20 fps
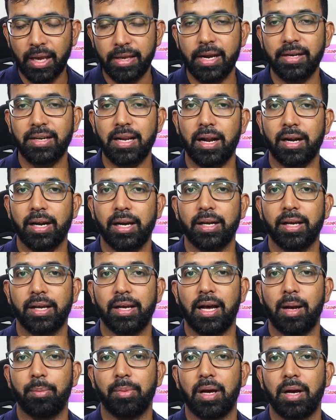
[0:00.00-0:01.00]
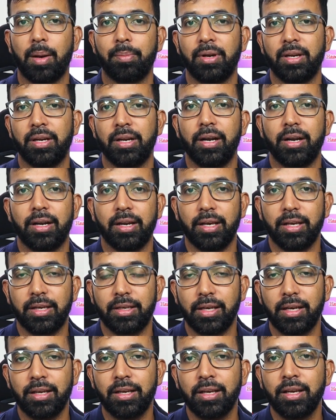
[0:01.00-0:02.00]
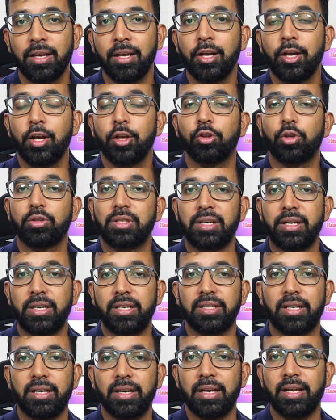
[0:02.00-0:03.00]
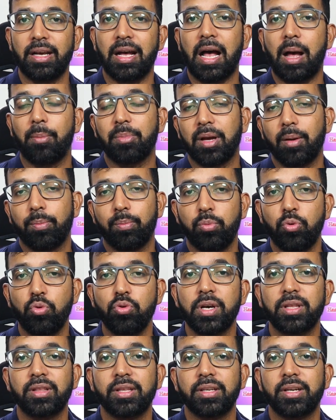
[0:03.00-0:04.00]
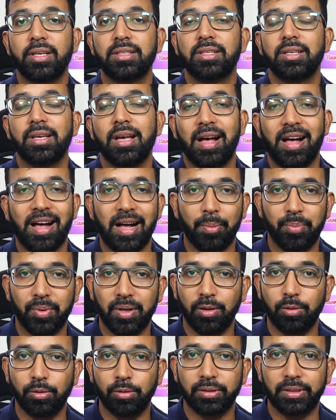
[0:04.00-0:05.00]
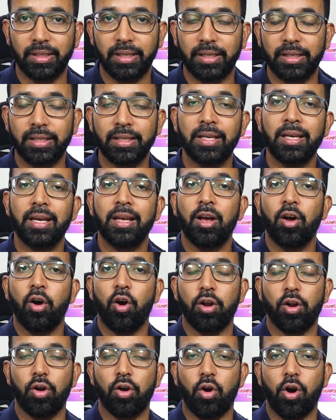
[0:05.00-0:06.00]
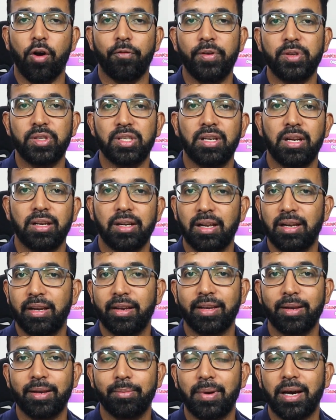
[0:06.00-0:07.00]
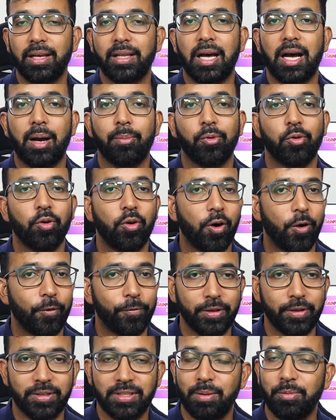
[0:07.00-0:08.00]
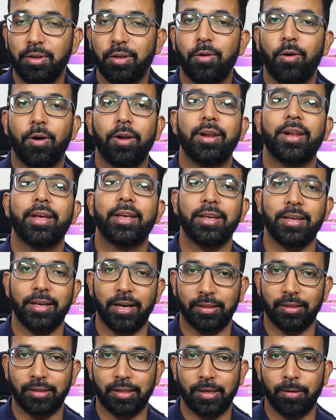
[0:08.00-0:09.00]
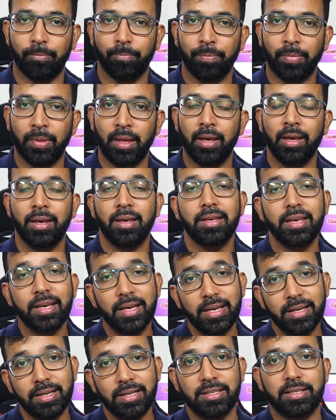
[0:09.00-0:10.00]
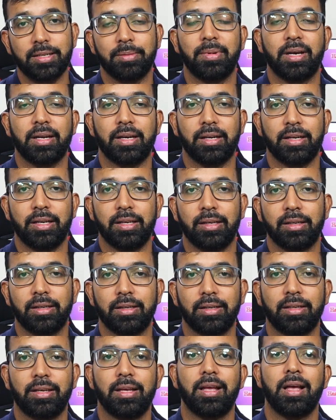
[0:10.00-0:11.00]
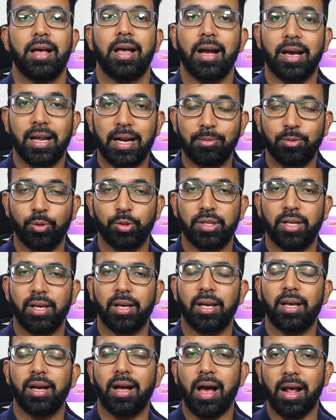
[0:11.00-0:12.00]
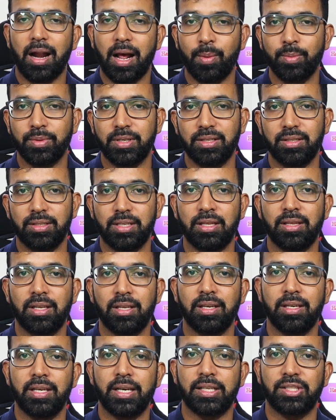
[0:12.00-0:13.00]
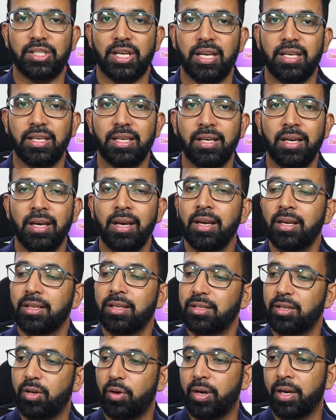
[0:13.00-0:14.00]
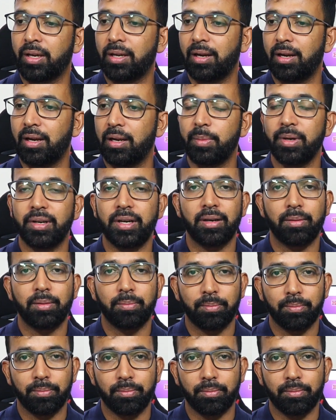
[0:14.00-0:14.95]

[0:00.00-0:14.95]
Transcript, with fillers: ये टारगेट है आपका आपने हिट नहीं किया तो सैटरडे संडे आपका पूरा तरह से आपका होता है और ऑफिस से निकलने के बाद आपको ऑफिस से भी कॉल नहीं आता है ये डिजिटल मार्केटिंग है अगर आप सोच रहे हैं कि आराम से ज़िंदगी एक चाहिए जो एक लिमिटेड